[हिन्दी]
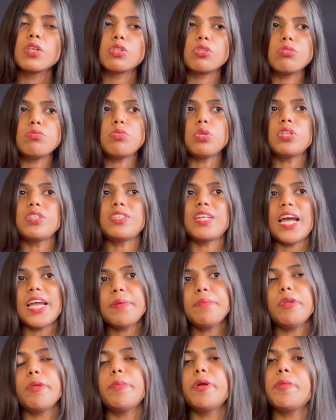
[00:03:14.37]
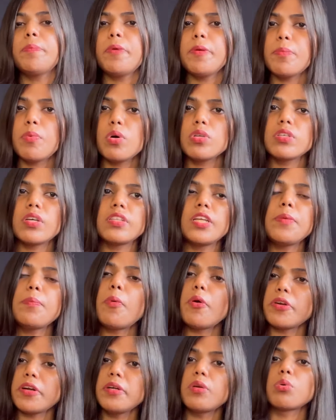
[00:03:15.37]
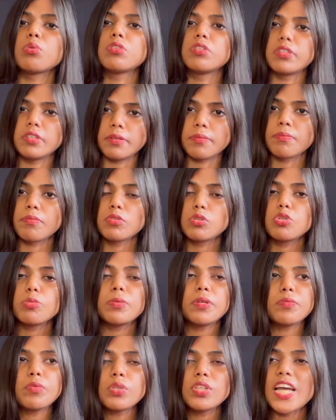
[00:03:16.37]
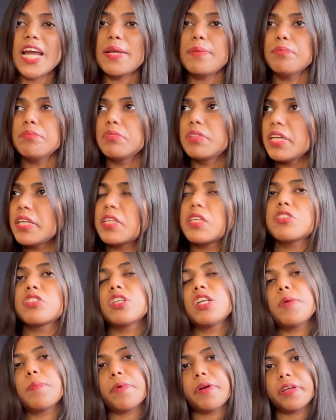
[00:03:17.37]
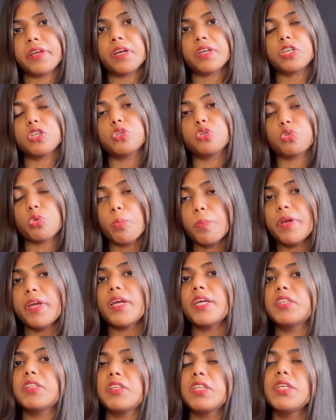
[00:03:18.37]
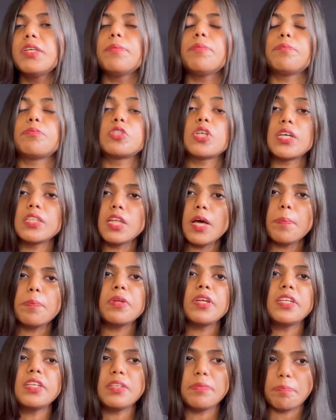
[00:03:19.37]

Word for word: तो वो टाइम लिमिट भी बहुत ज़्यादा इंपॉर्टेंट होती है तुम्हें वो टाइम देख के चलना पड़ेगा कि तुम्हें इतनी ज़्यादा अपनी